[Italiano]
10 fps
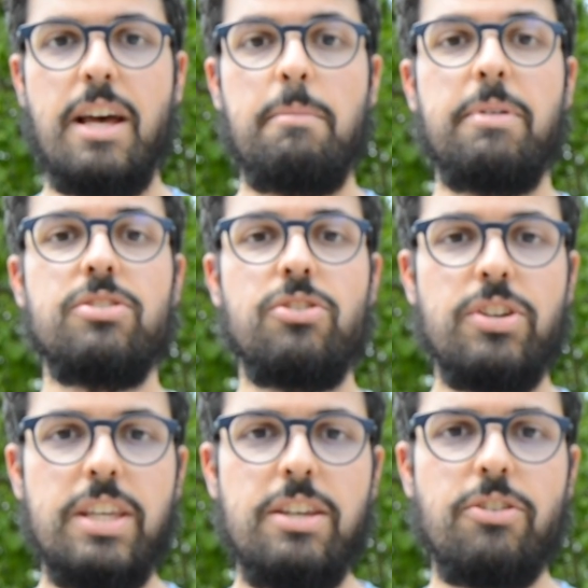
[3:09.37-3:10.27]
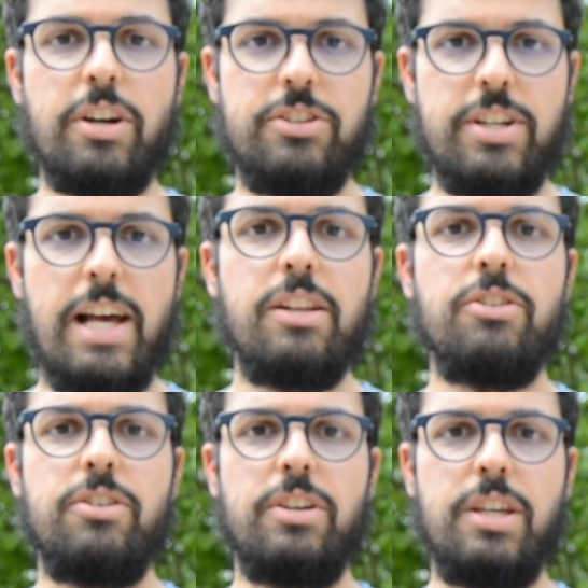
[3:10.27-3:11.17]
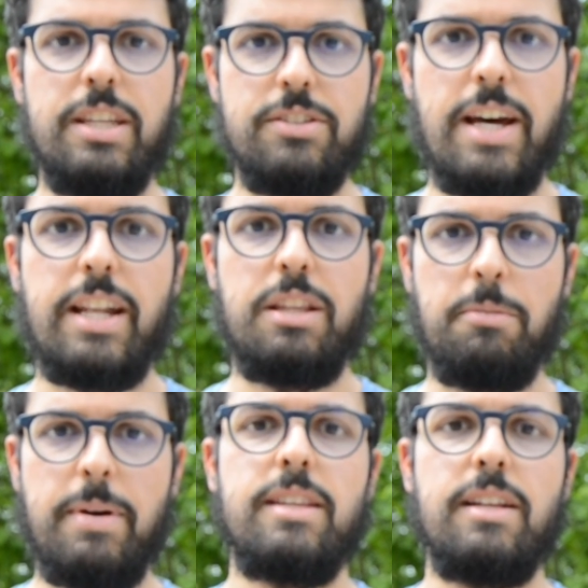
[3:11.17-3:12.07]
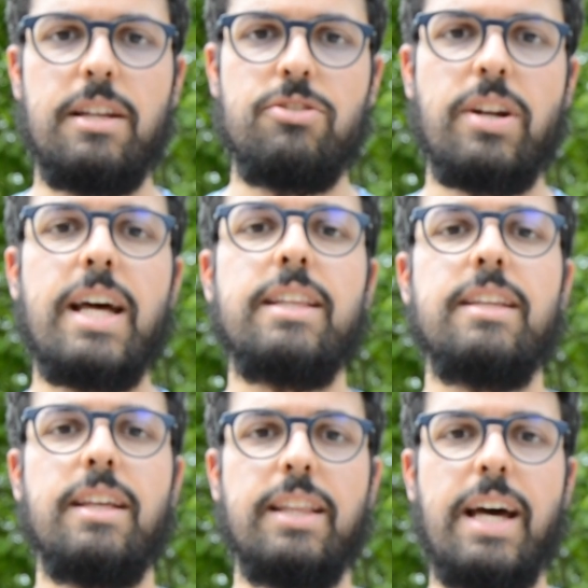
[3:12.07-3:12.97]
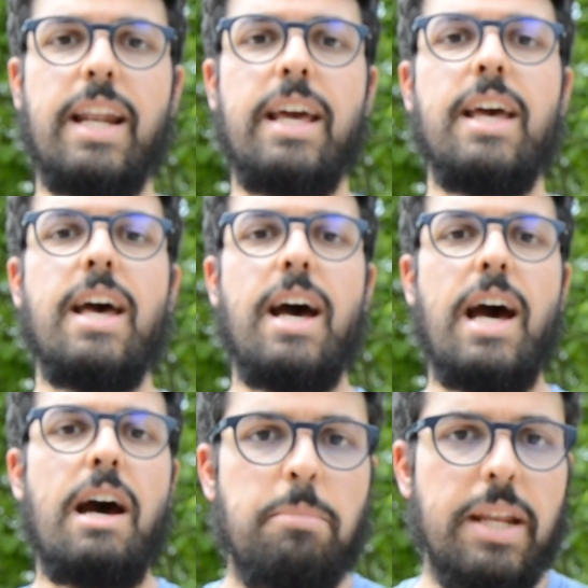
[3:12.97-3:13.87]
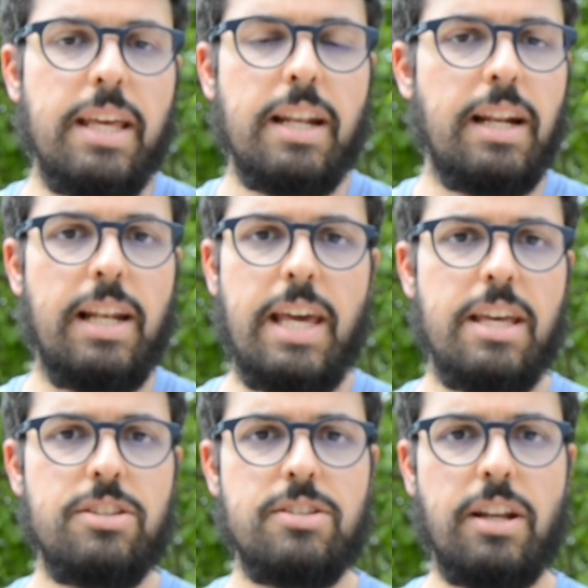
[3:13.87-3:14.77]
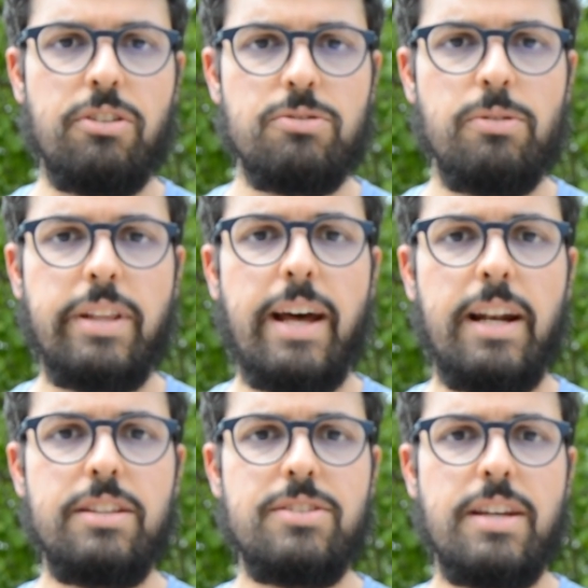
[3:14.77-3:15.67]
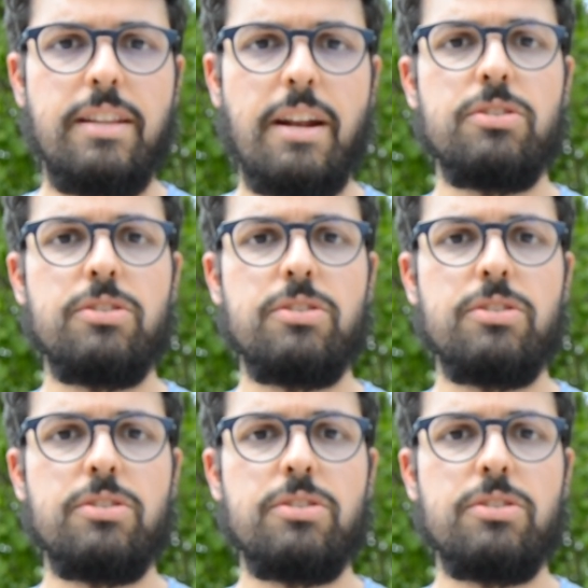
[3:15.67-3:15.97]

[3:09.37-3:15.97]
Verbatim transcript: ma sono io che scelgo certi momenti della giornata di andare a aprirle, leggere, consultarle, eccetera.